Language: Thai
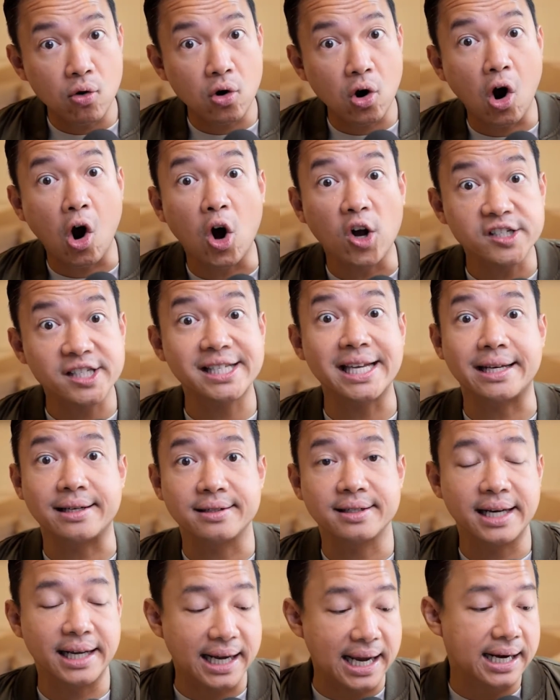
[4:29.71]
ขอสิทธิ์
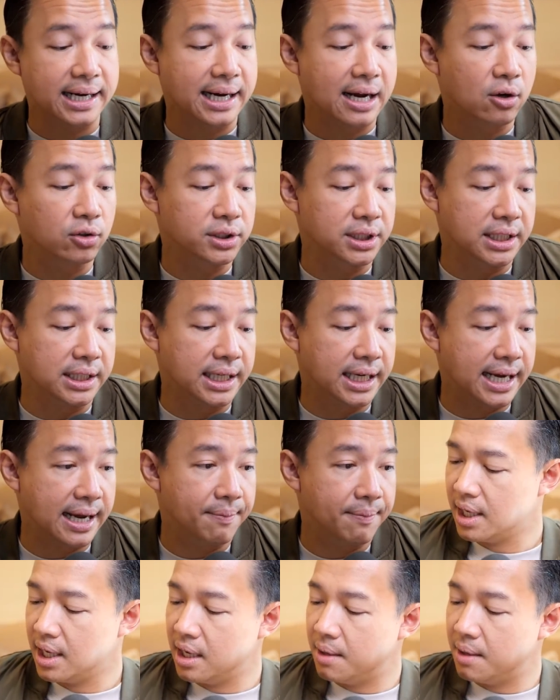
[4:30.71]
ในการเข้าถึงนะครับ